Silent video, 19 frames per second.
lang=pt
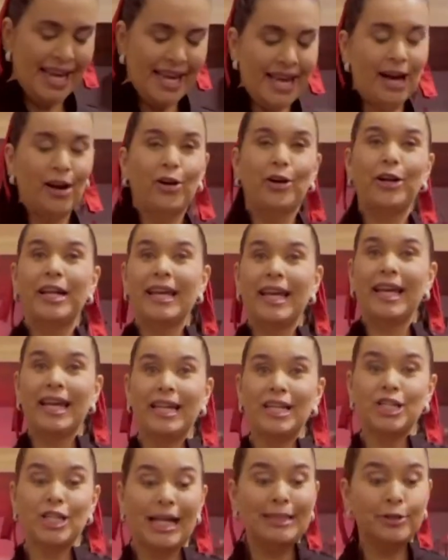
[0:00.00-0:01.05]
E agora que ela
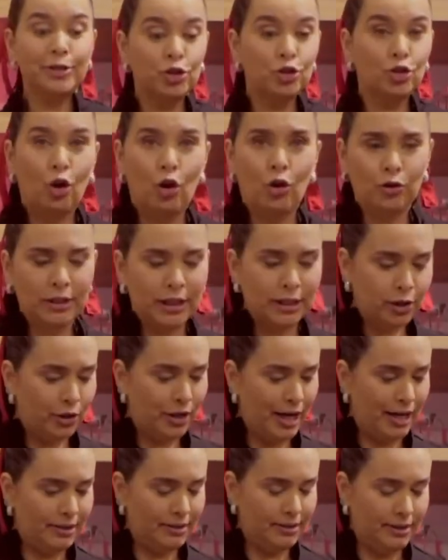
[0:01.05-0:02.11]
está toda
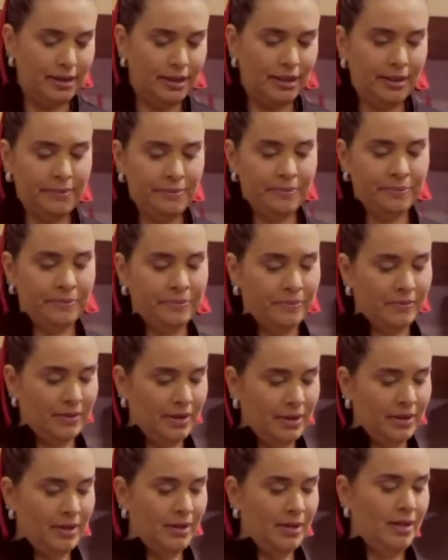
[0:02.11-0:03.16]
douradinha,
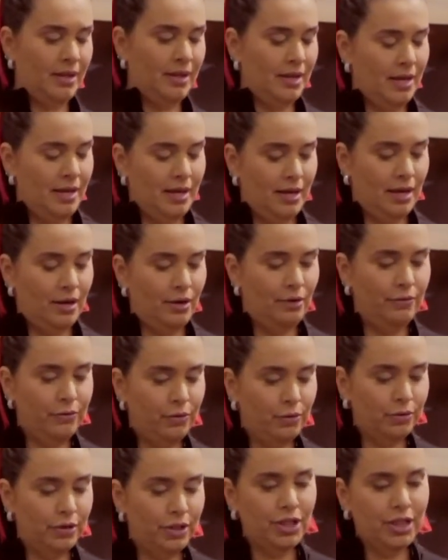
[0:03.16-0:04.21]
eu
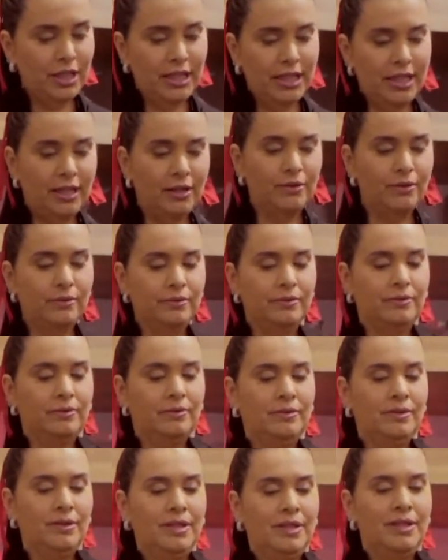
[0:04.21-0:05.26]
vou, desligo.
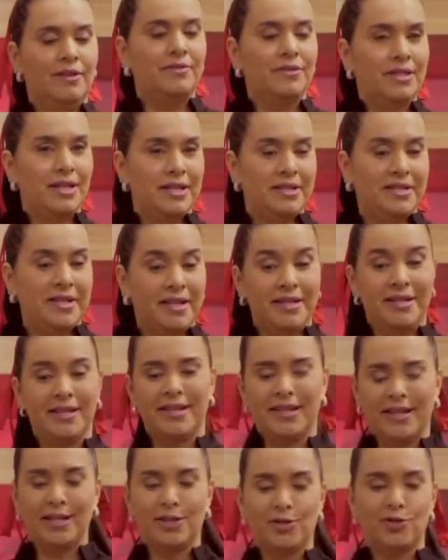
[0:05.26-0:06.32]
Você sente
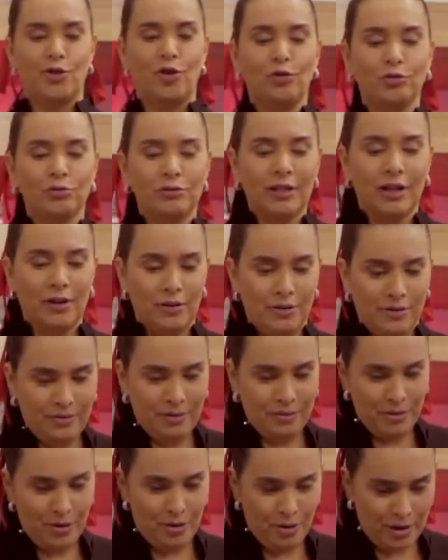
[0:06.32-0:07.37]
que tá solta, ó.
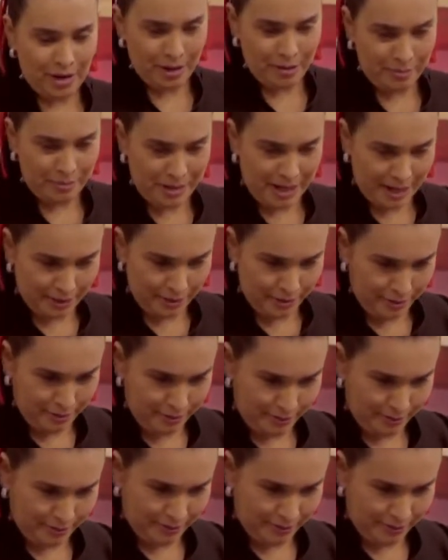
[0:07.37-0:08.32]
Vamos colocar no prato.